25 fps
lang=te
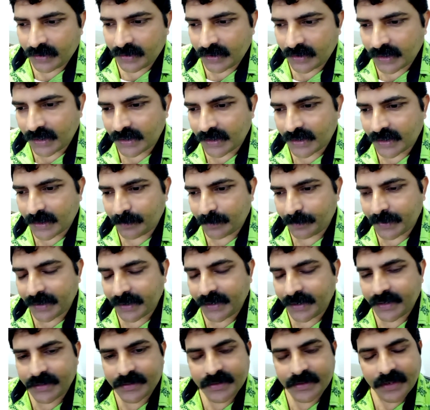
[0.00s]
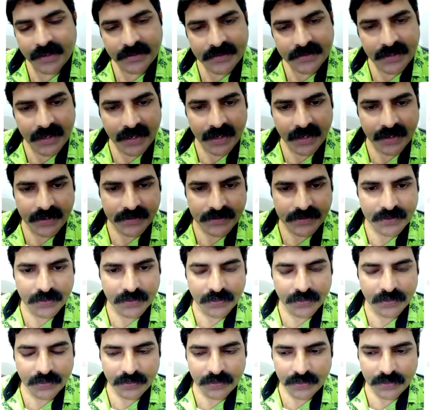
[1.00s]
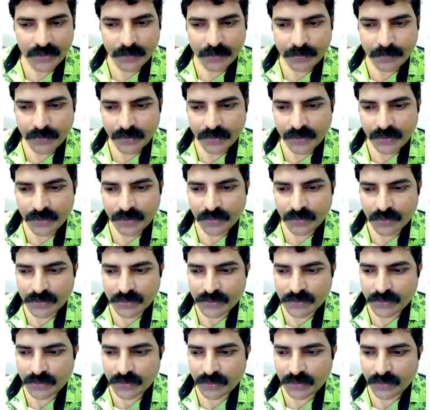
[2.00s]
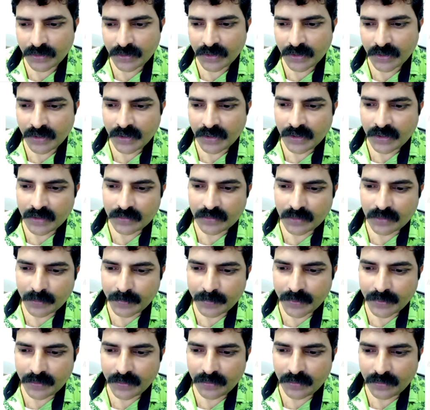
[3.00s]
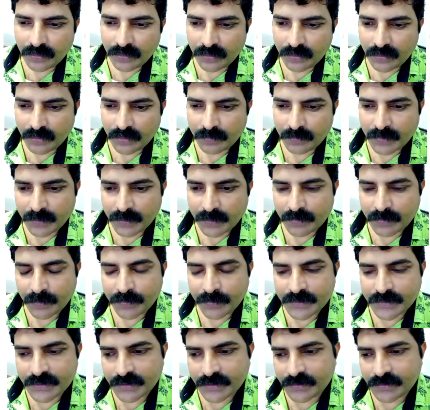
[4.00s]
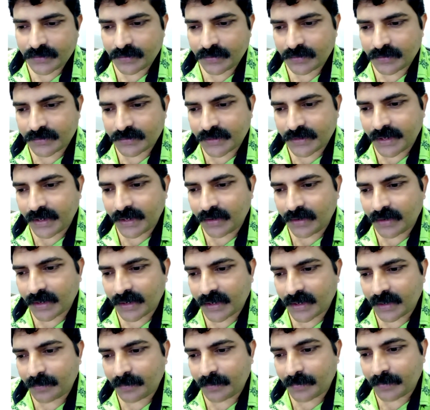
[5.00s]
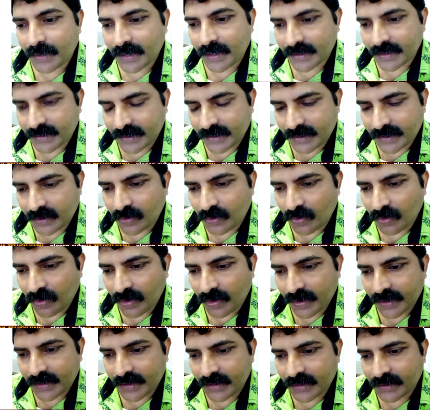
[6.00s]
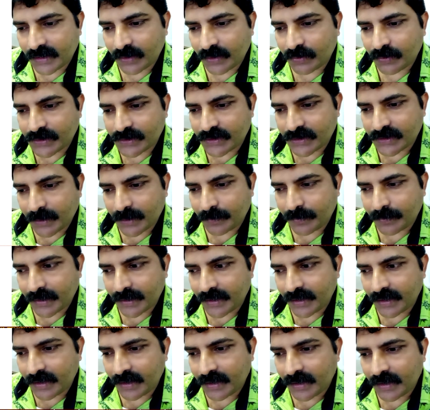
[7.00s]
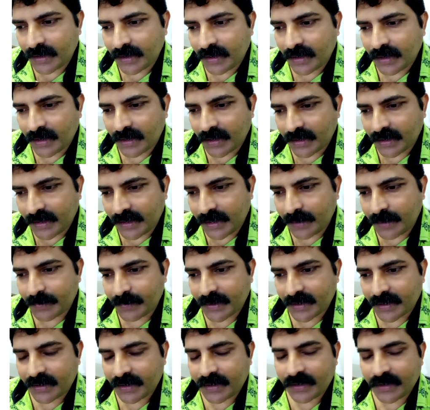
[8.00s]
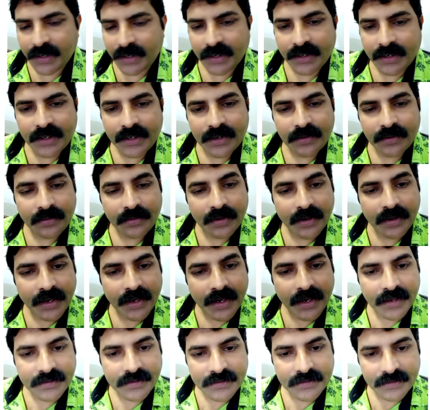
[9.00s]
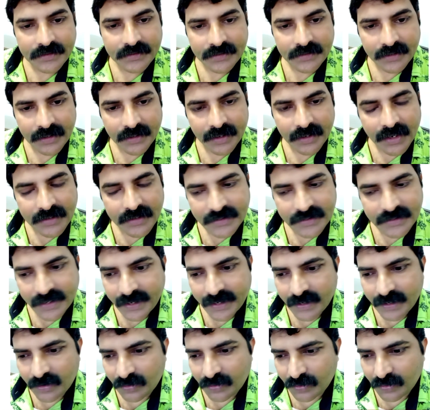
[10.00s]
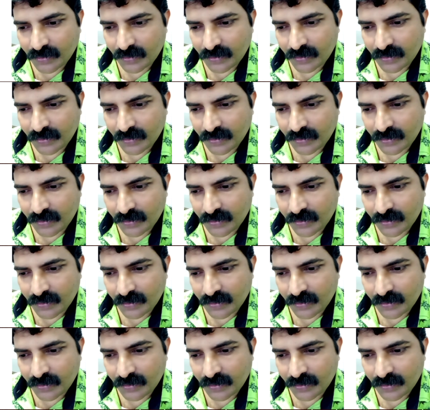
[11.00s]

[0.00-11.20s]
వాళ్ళు కంప్లైంట్ ఇచ్చినా చాలా రిస్క్ ఇప్పుడు ఈరోజు దుబాయ్లో మరి మా సైకిల్ అక్కడ మార్కెట్ లోనికి వెళ్తే వచ్చేటప్పటికి అక్కడ ఏమరన్నట్టు అటు ఇటు యాక్సెస్ ఆ సైకిల్